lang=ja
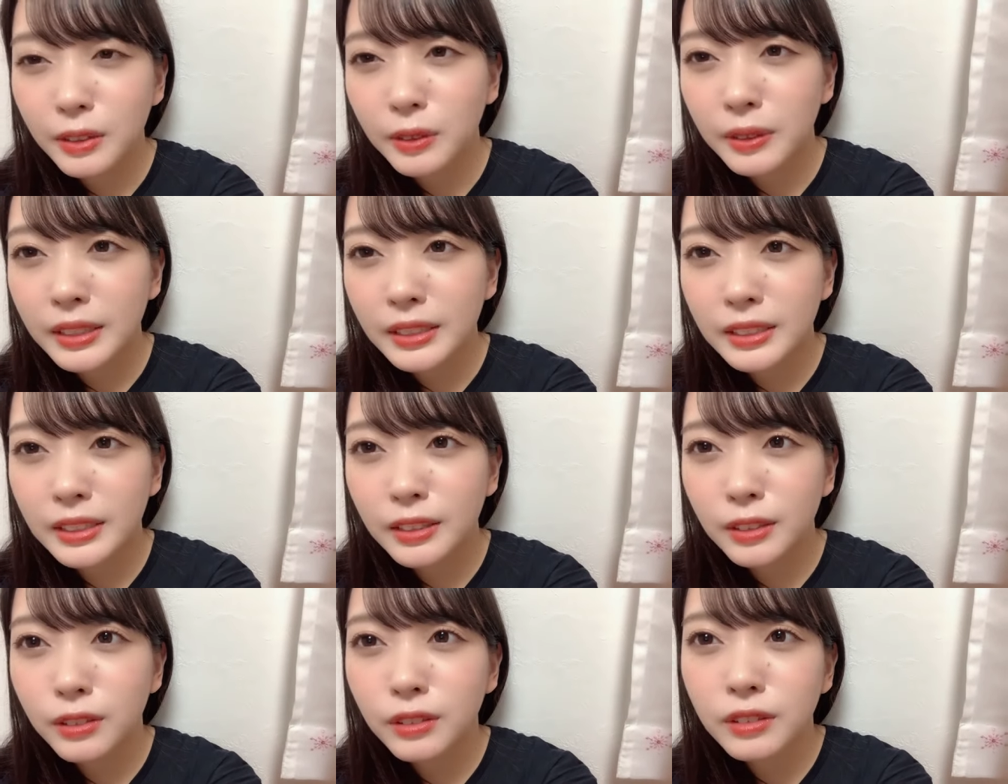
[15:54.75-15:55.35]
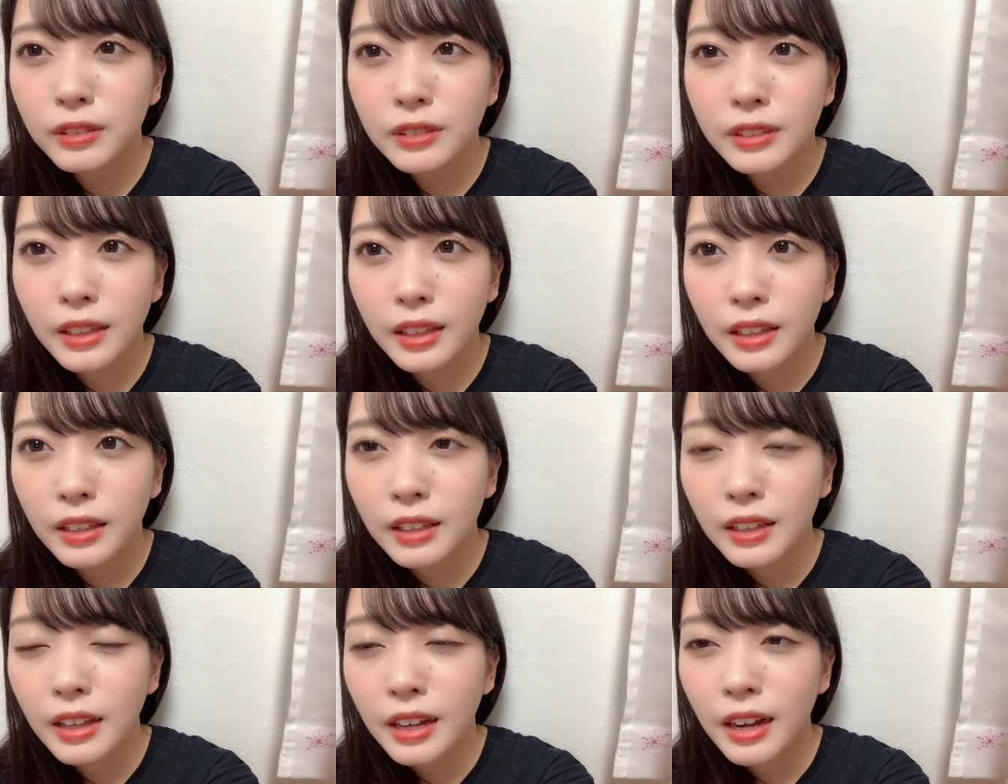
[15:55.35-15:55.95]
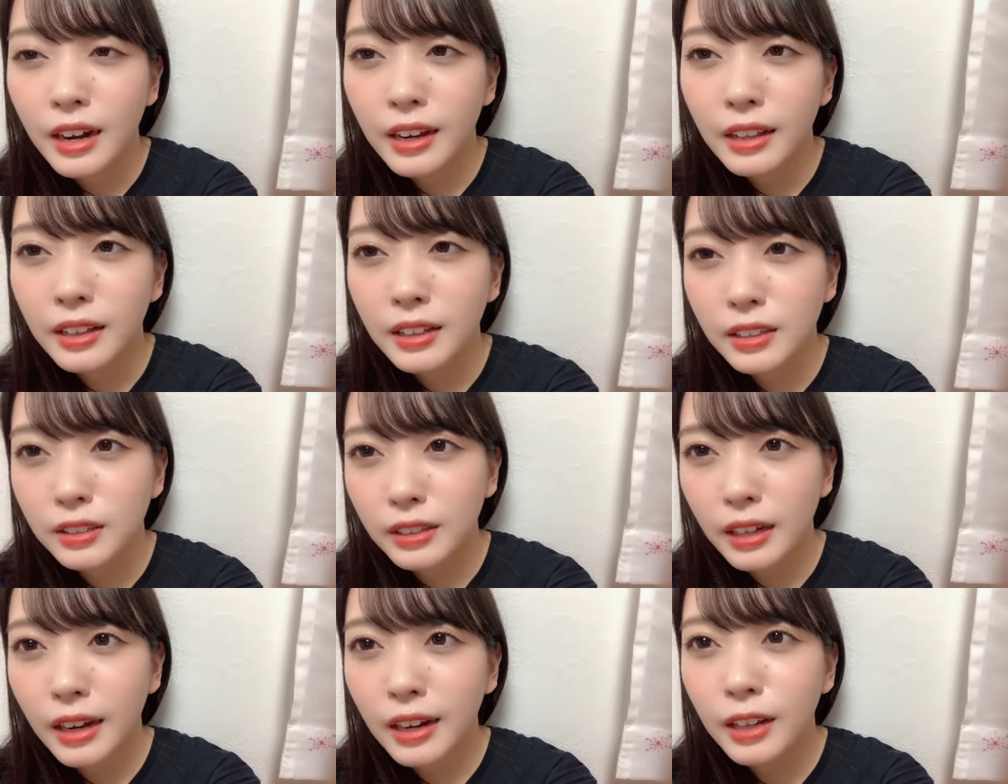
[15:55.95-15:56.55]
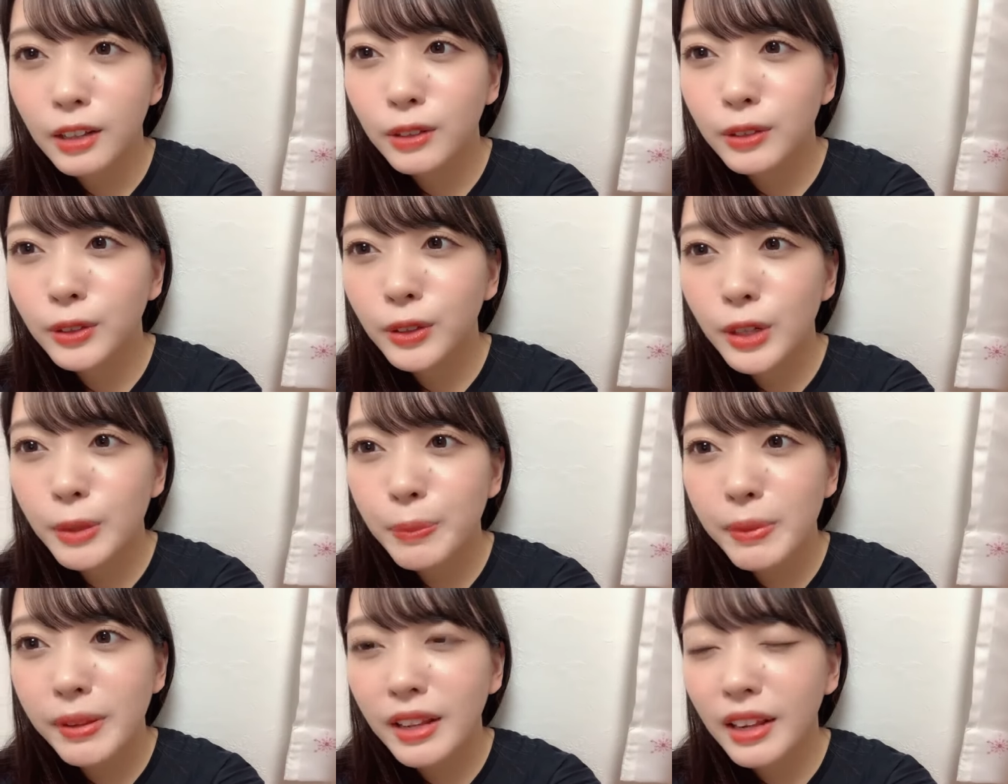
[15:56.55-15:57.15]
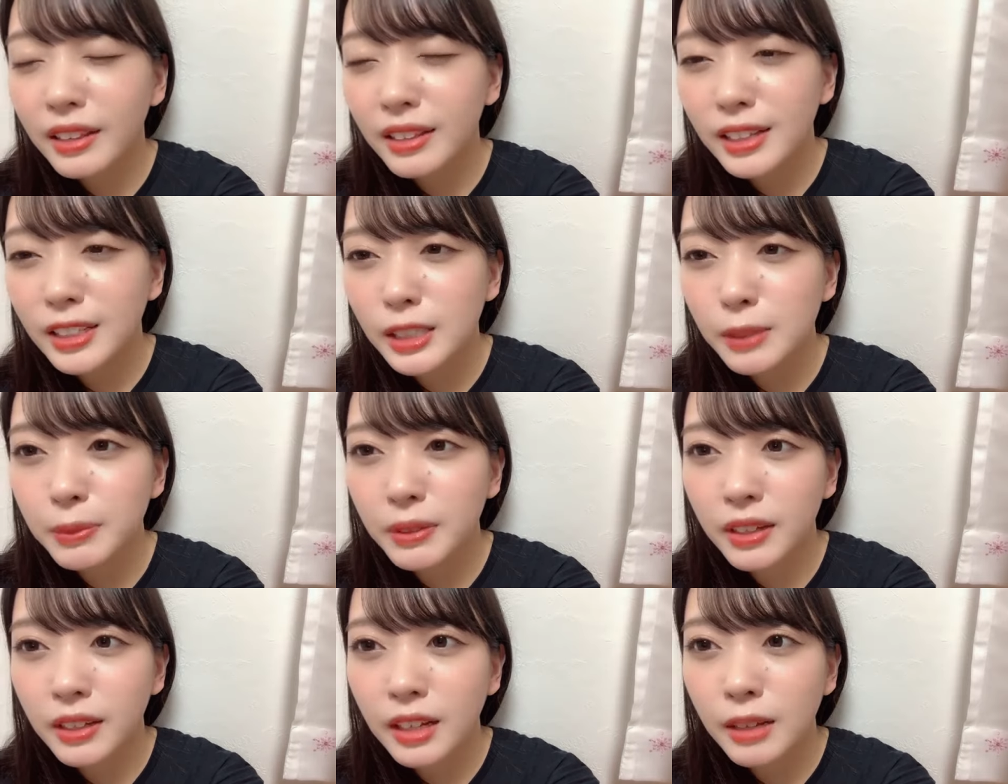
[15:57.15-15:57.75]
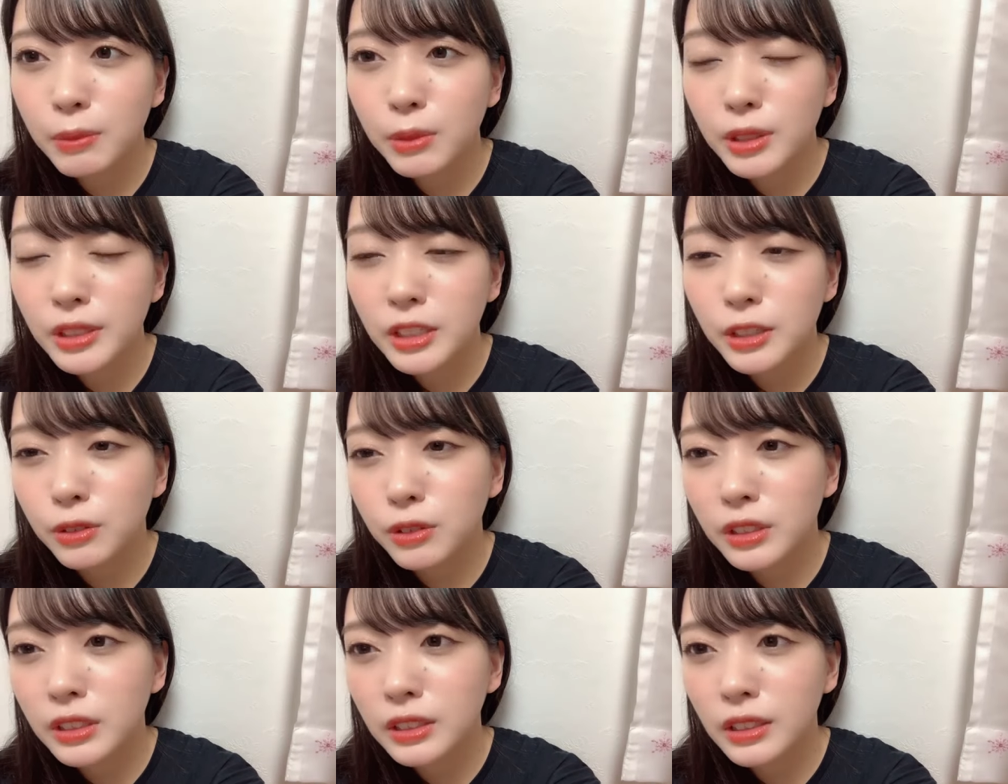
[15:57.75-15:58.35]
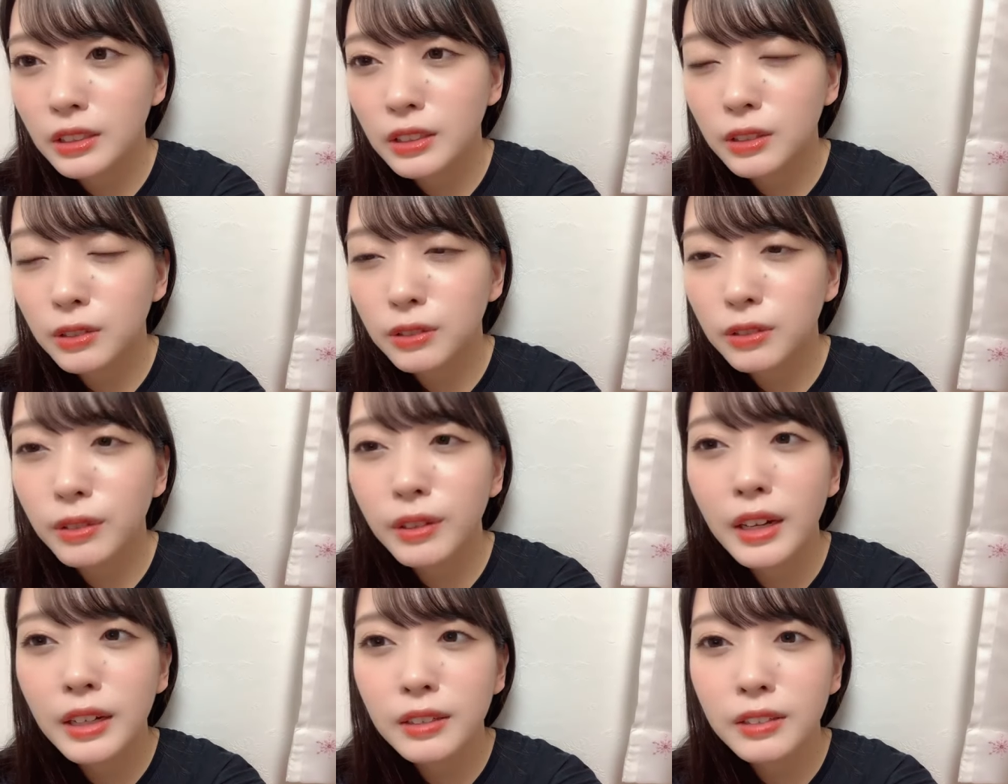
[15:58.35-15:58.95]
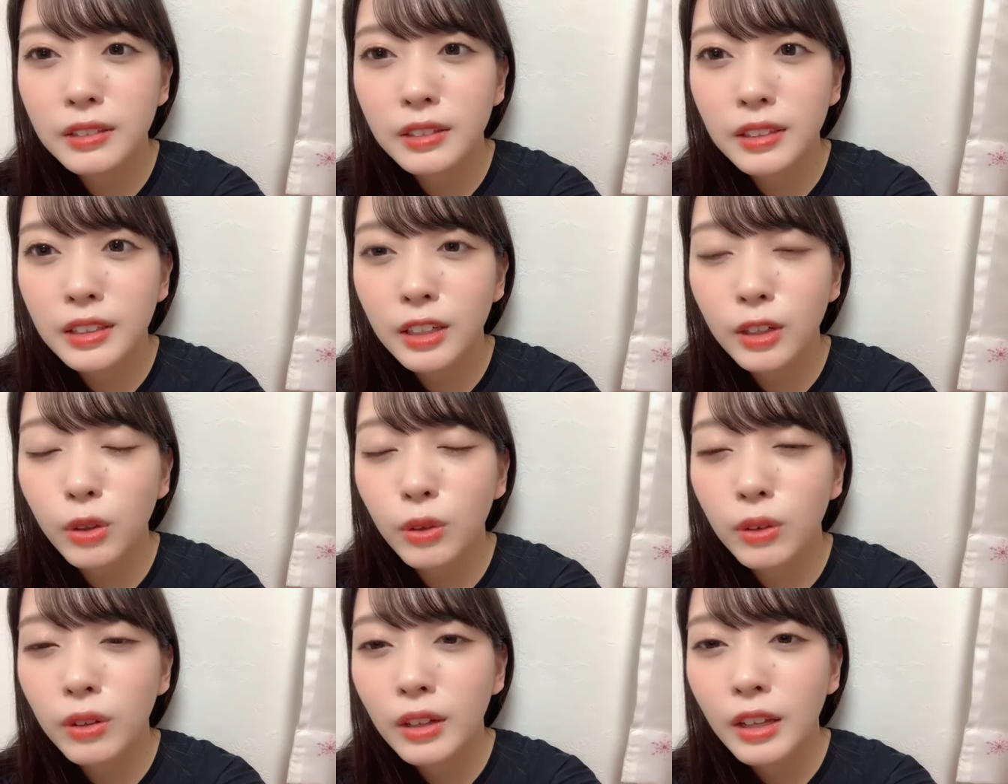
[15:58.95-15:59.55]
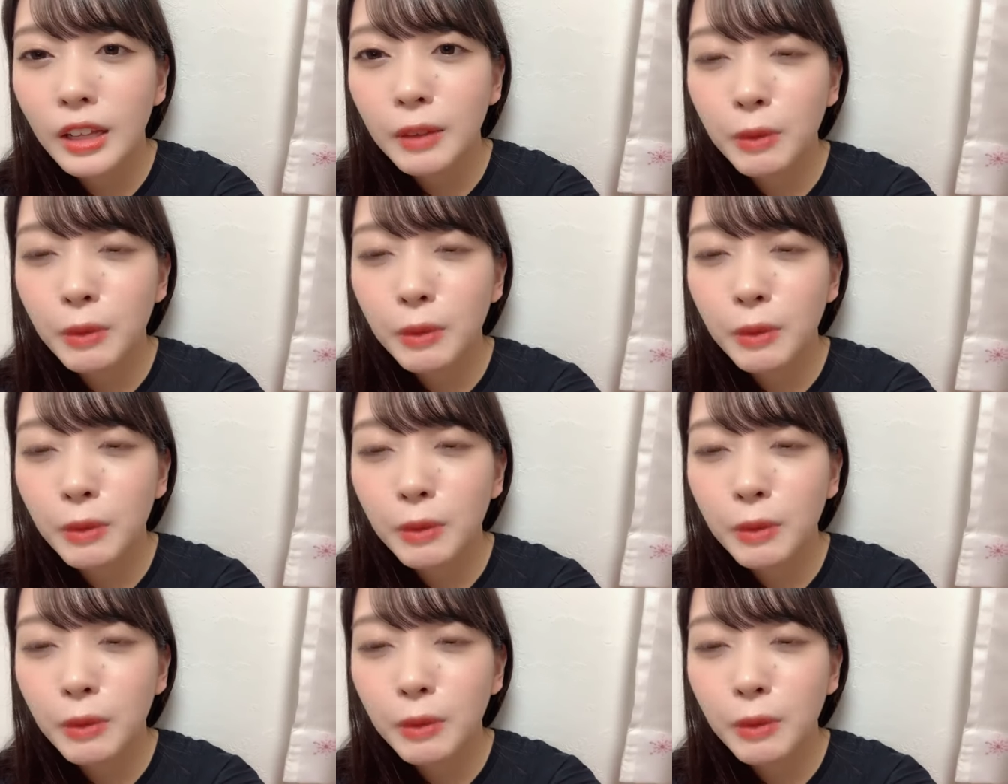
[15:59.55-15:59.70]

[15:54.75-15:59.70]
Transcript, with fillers: STU ってあれなんです晴れのグレープなんですみたいな MC をした記憶があるんだけど